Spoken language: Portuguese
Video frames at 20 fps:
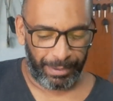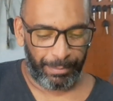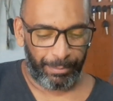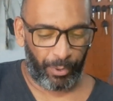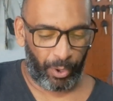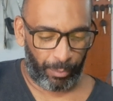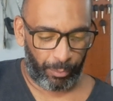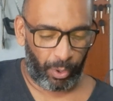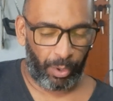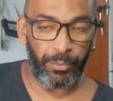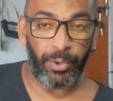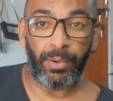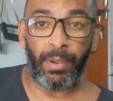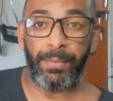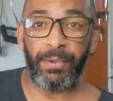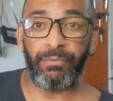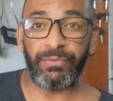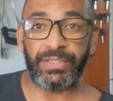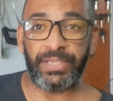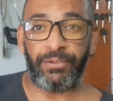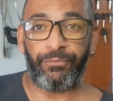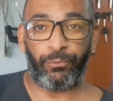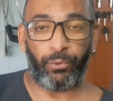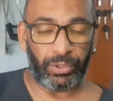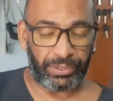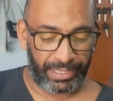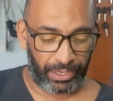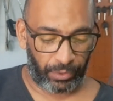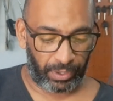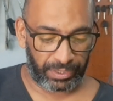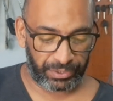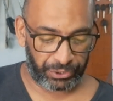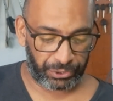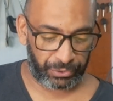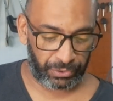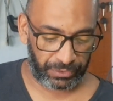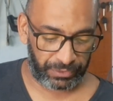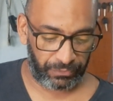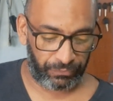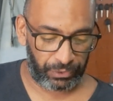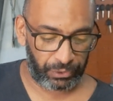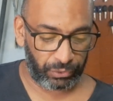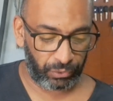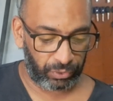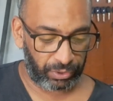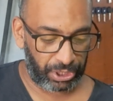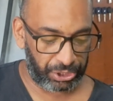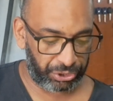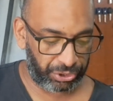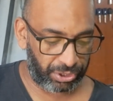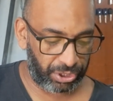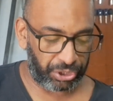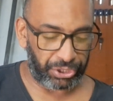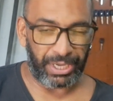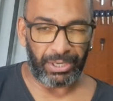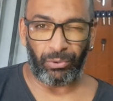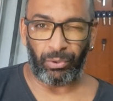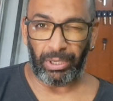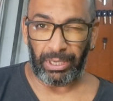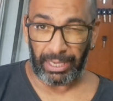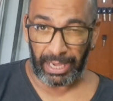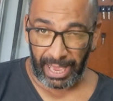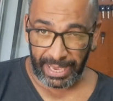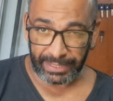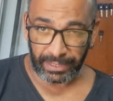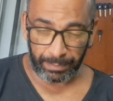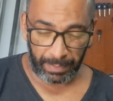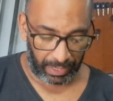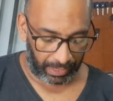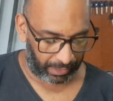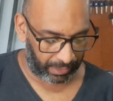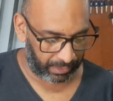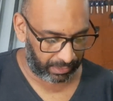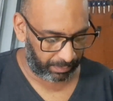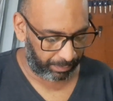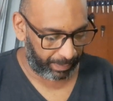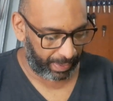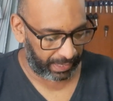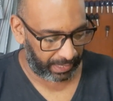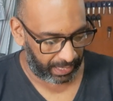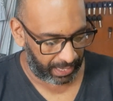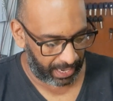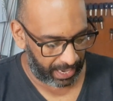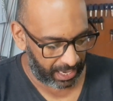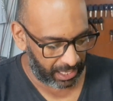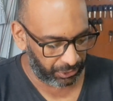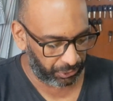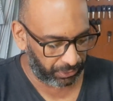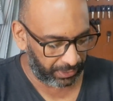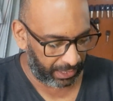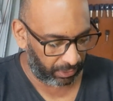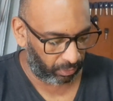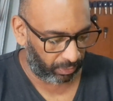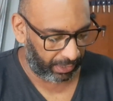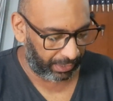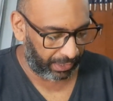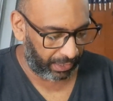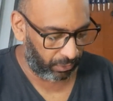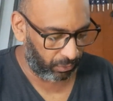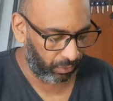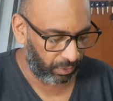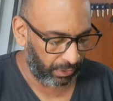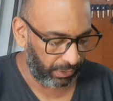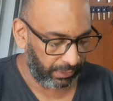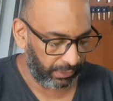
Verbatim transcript: Bom, meu amigo e amigo, você que ficou até agora assistindo esse vídeo, não deixe de deixar um like bacana para ajudar o canal.